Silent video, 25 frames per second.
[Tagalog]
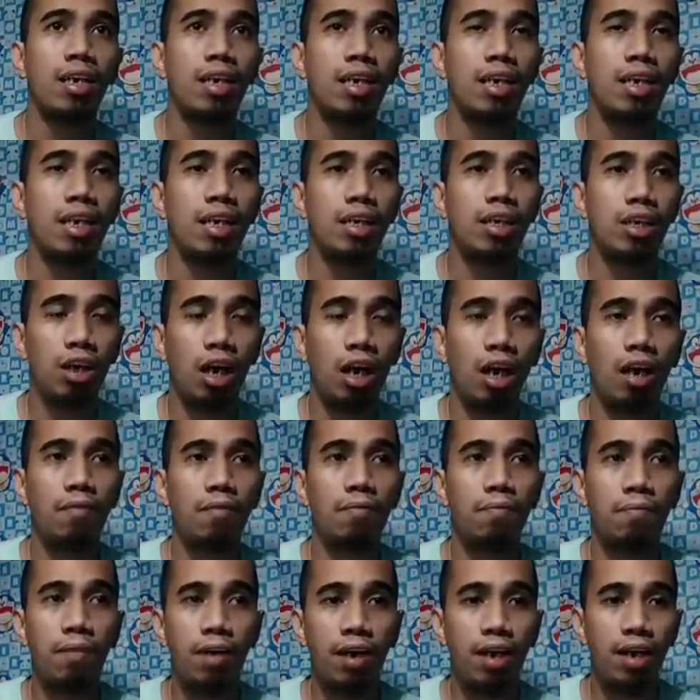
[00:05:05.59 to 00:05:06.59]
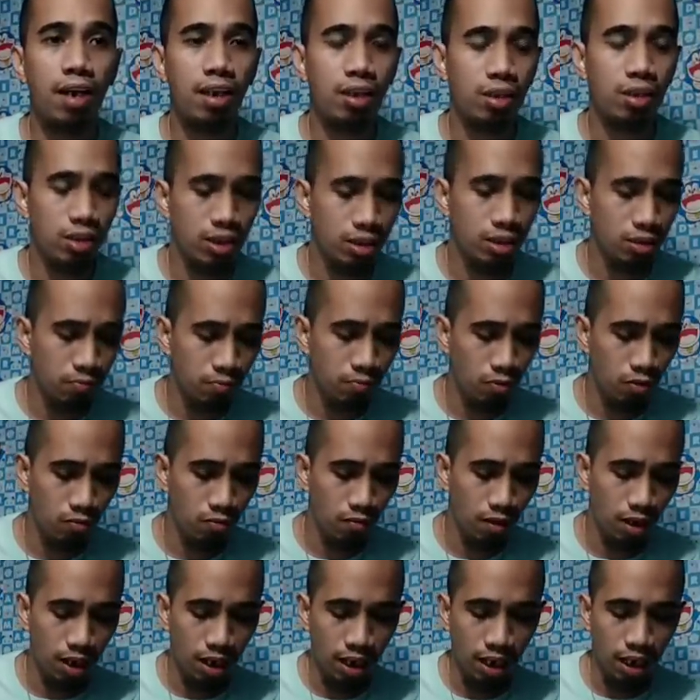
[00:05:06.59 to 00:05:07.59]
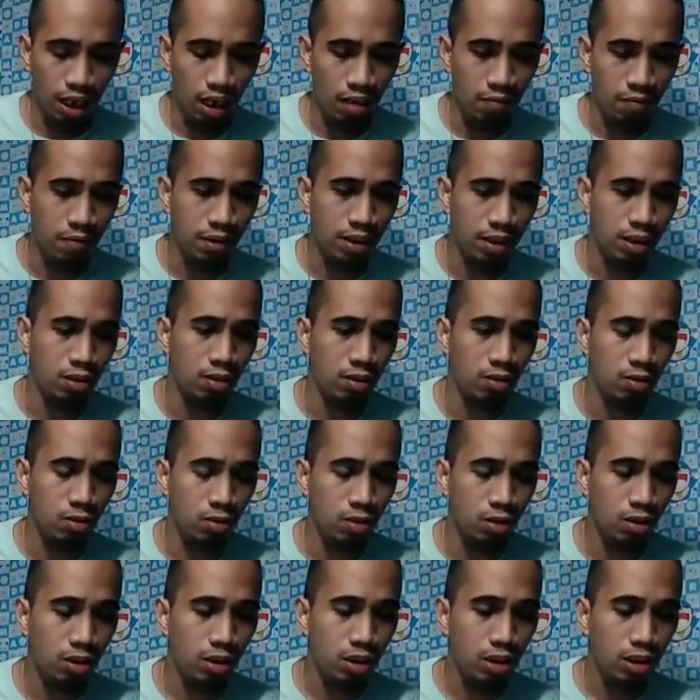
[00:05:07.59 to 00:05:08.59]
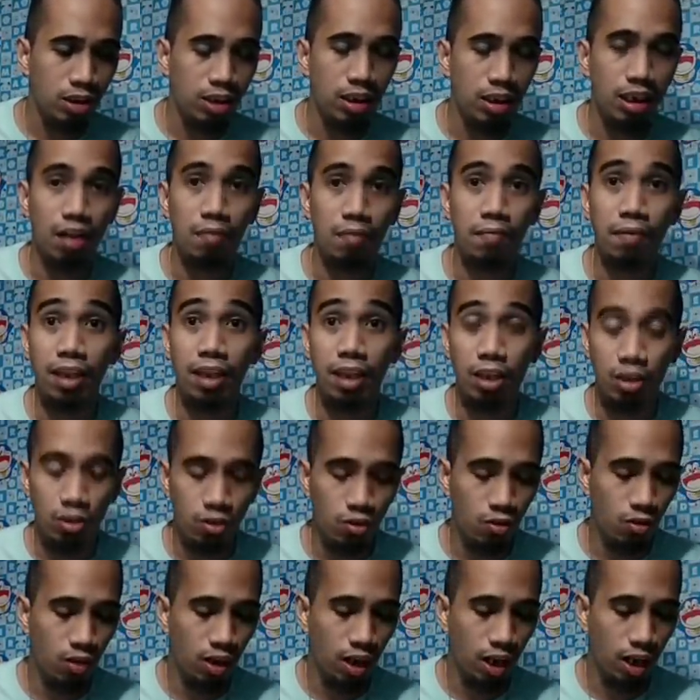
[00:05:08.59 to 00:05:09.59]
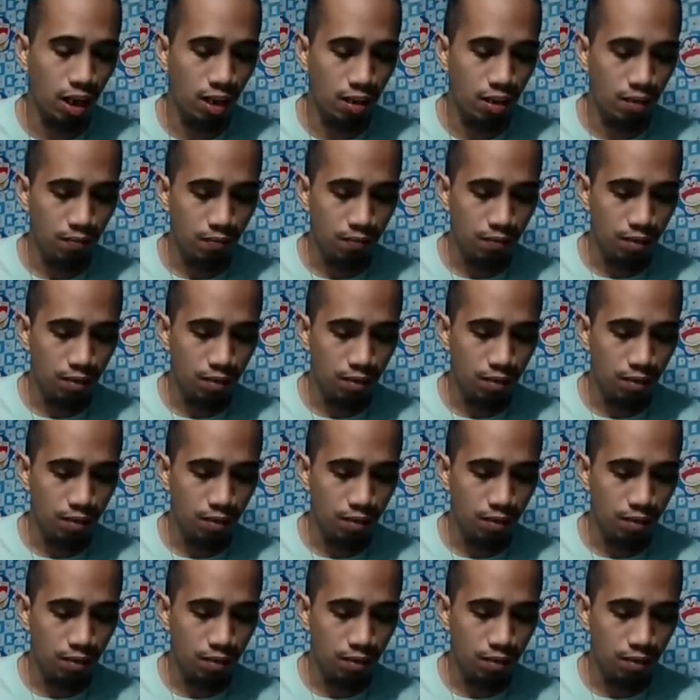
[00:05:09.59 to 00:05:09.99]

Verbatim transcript: kina Charmbell, yung po mga kalaban nito, sila Meteora.